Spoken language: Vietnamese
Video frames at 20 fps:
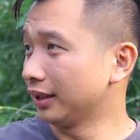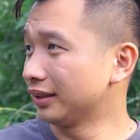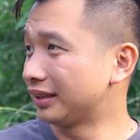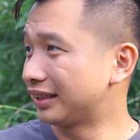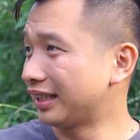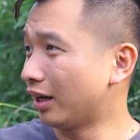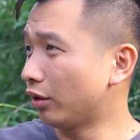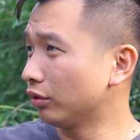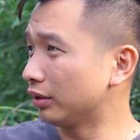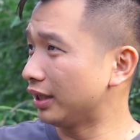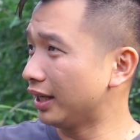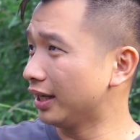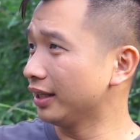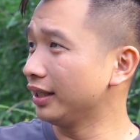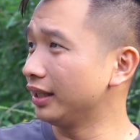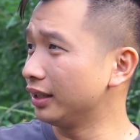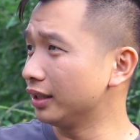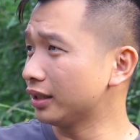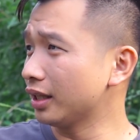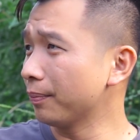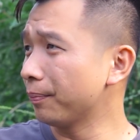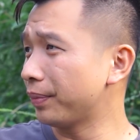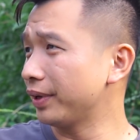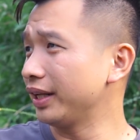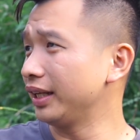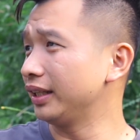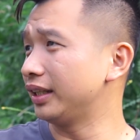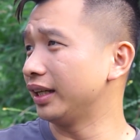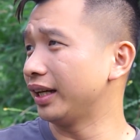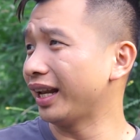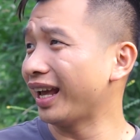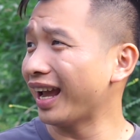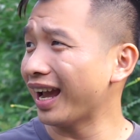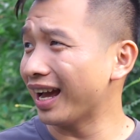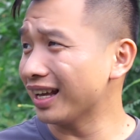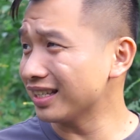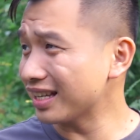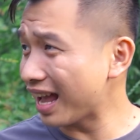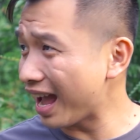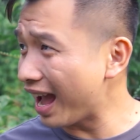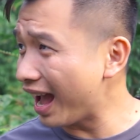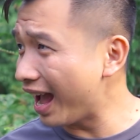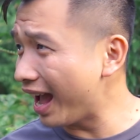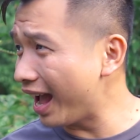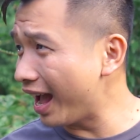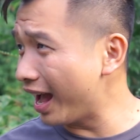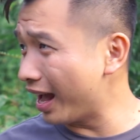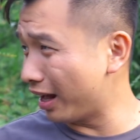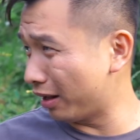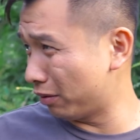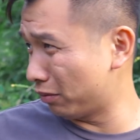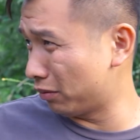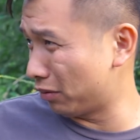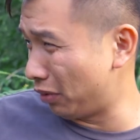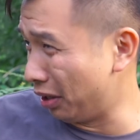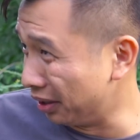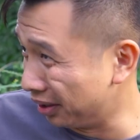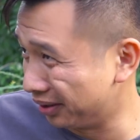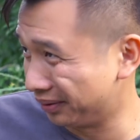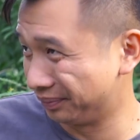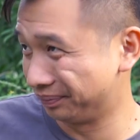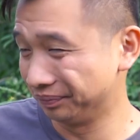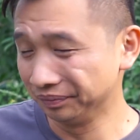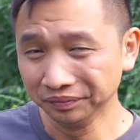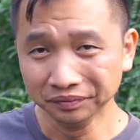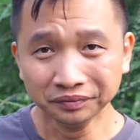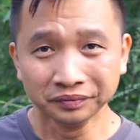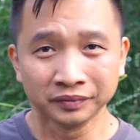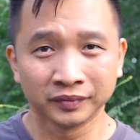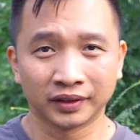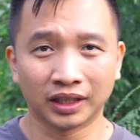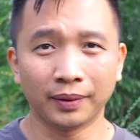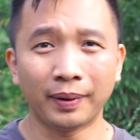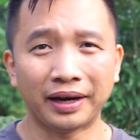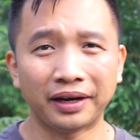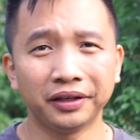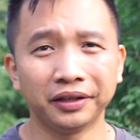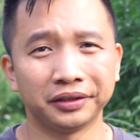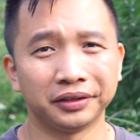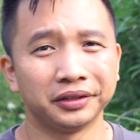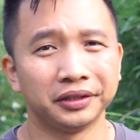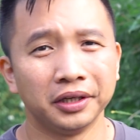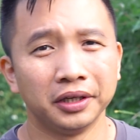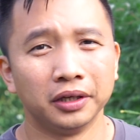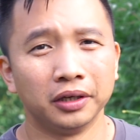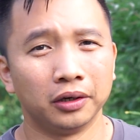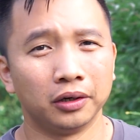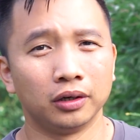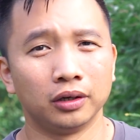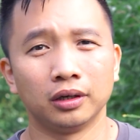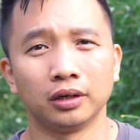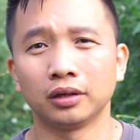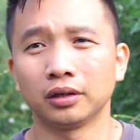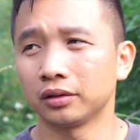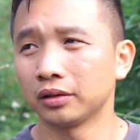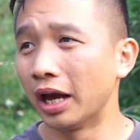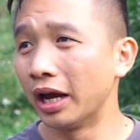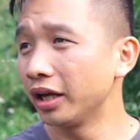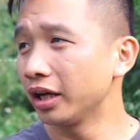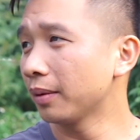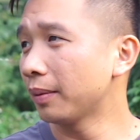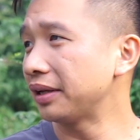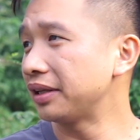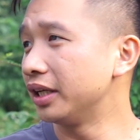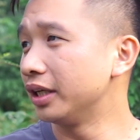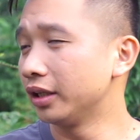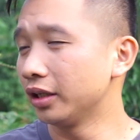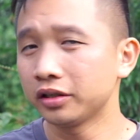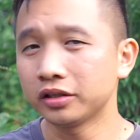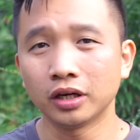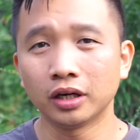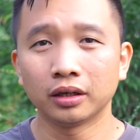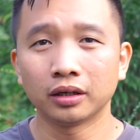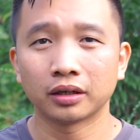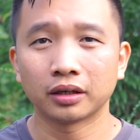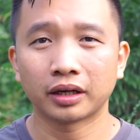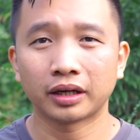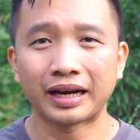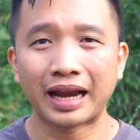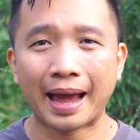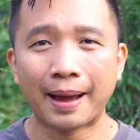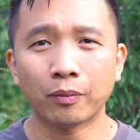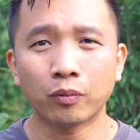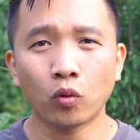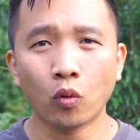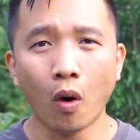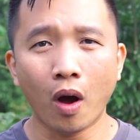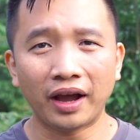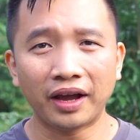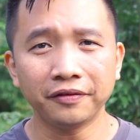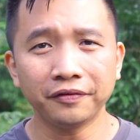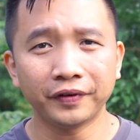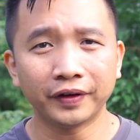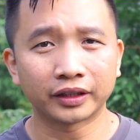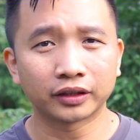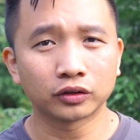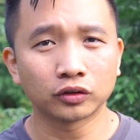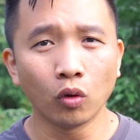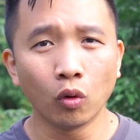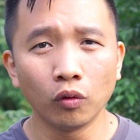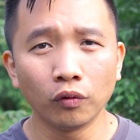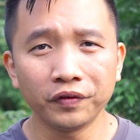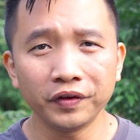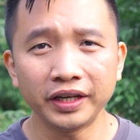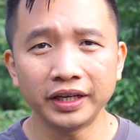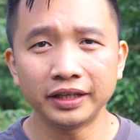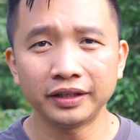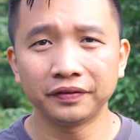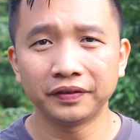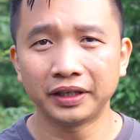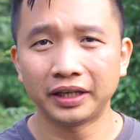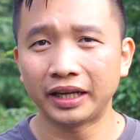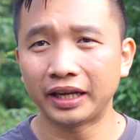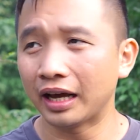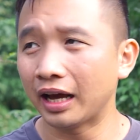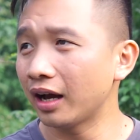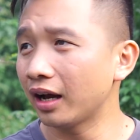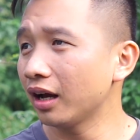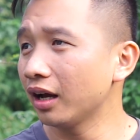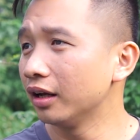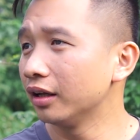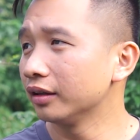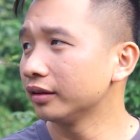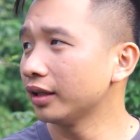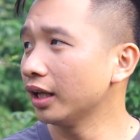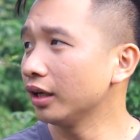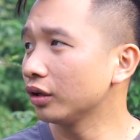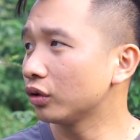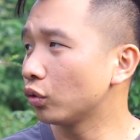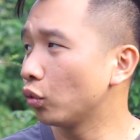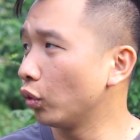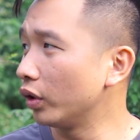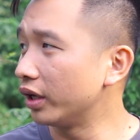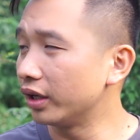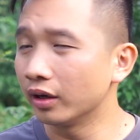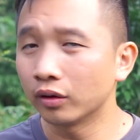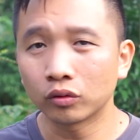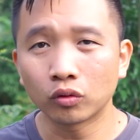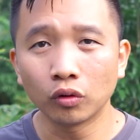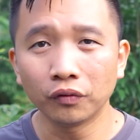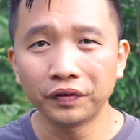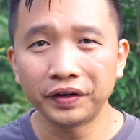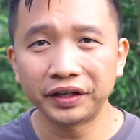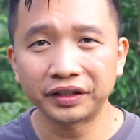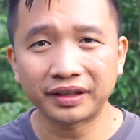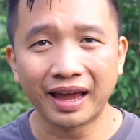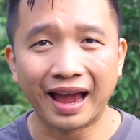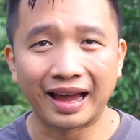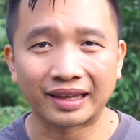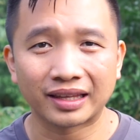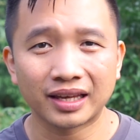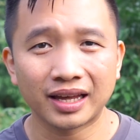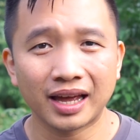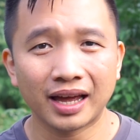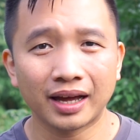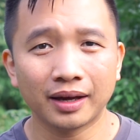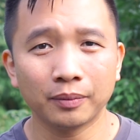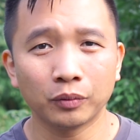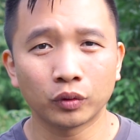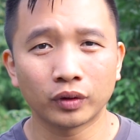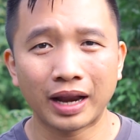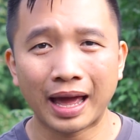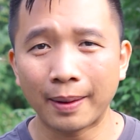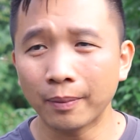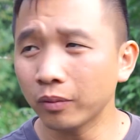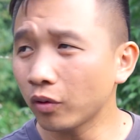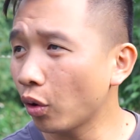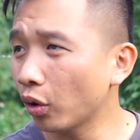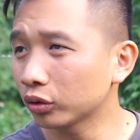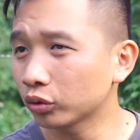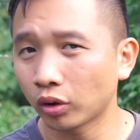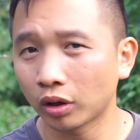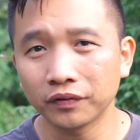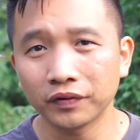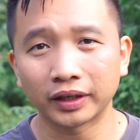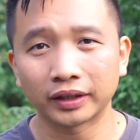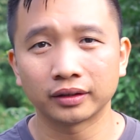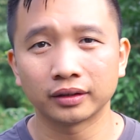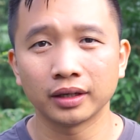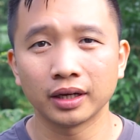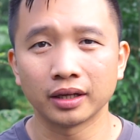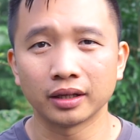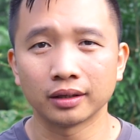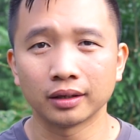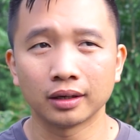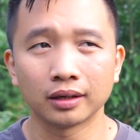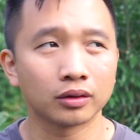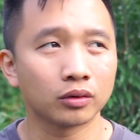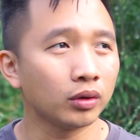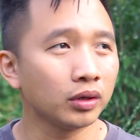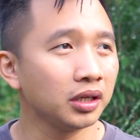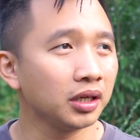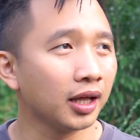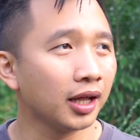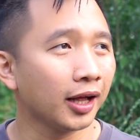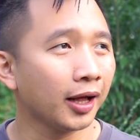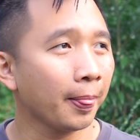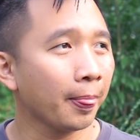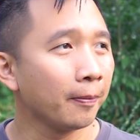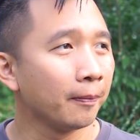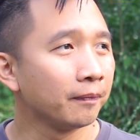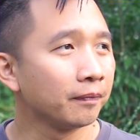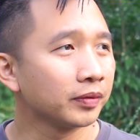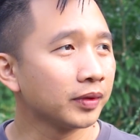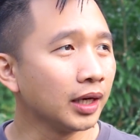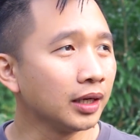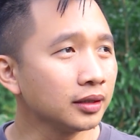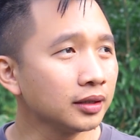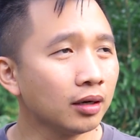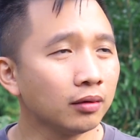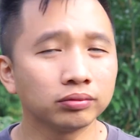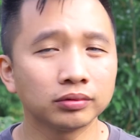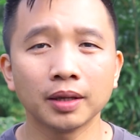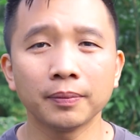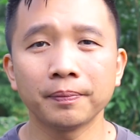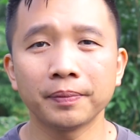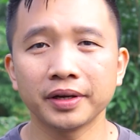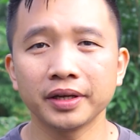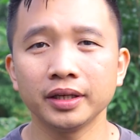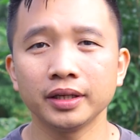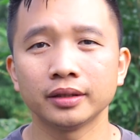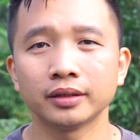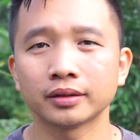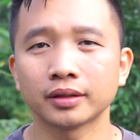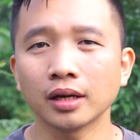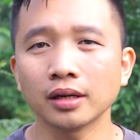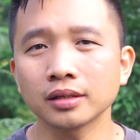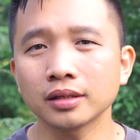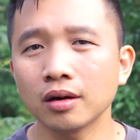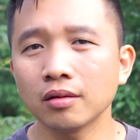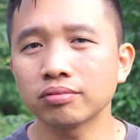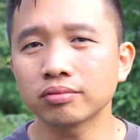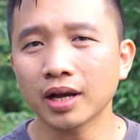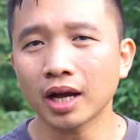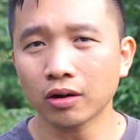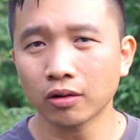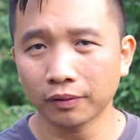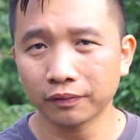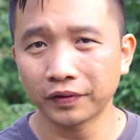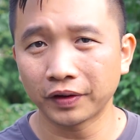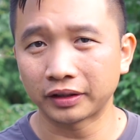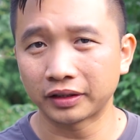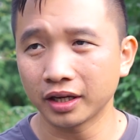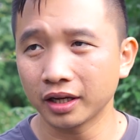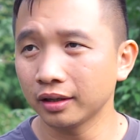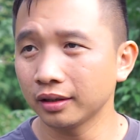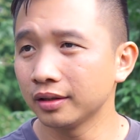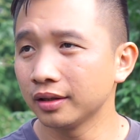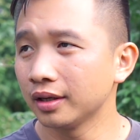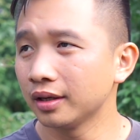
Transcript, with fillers: Lần sau nhá, nhìn thấy Tân Paris thì né ra. Các bạn ơi, ờ, đấy các bạn nhìn thấy chưa? Cái đám quái vật cô Vy với lại á, tên quỷ đầu cô Vy thả ra một đám con quái vật để uh, coi như là tấn công Tân Paris, tấn công các con vật nhá.